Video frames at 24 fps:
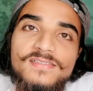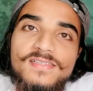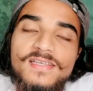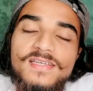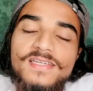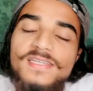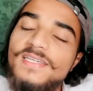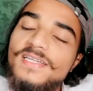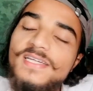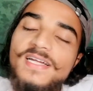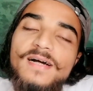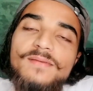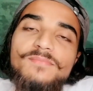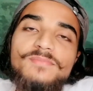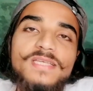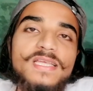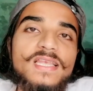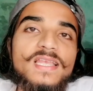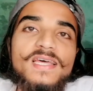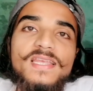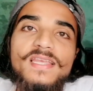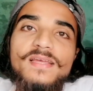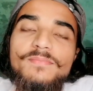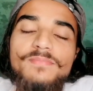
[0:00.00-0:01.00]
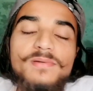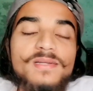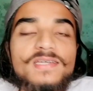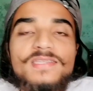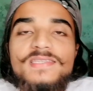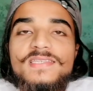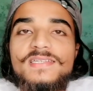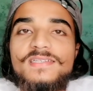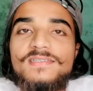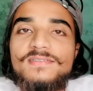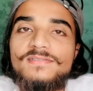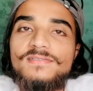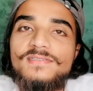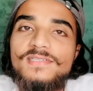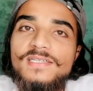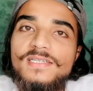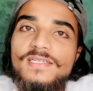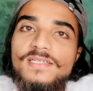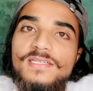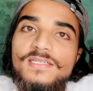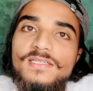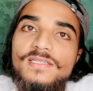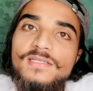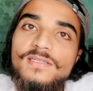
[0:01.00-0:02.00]
से ही काम चलाना पड़ा था
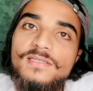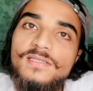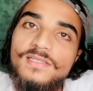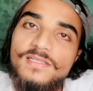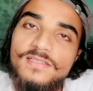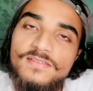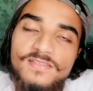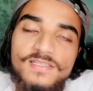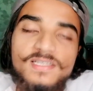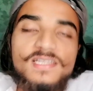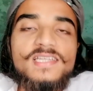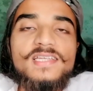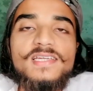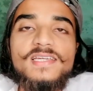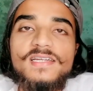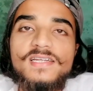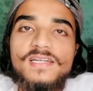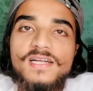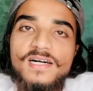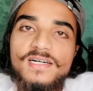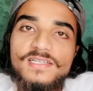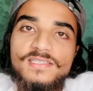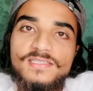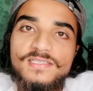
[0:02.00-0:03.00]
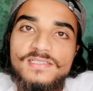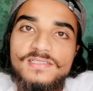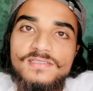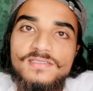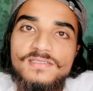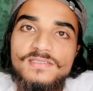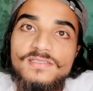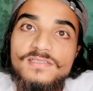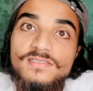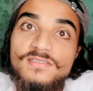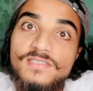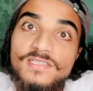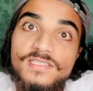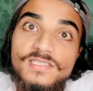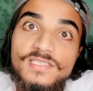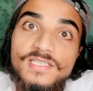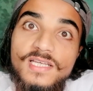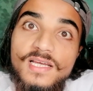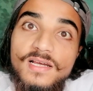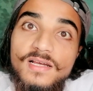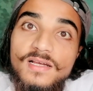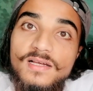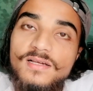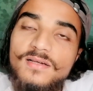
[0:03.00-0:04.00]
इसीलिए कहा थे
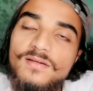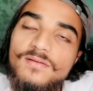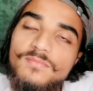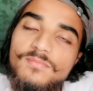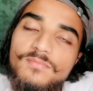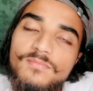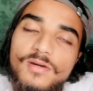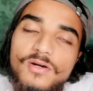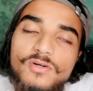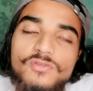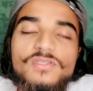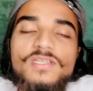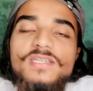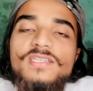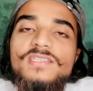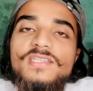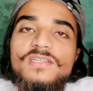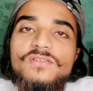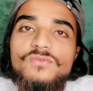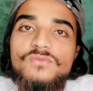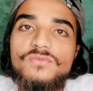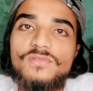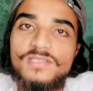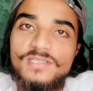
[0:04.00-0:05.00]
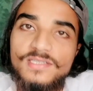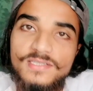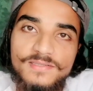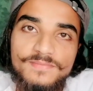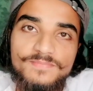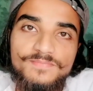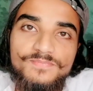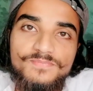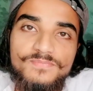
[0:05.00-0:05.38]
शिक्षा बहुत ही जरूरी है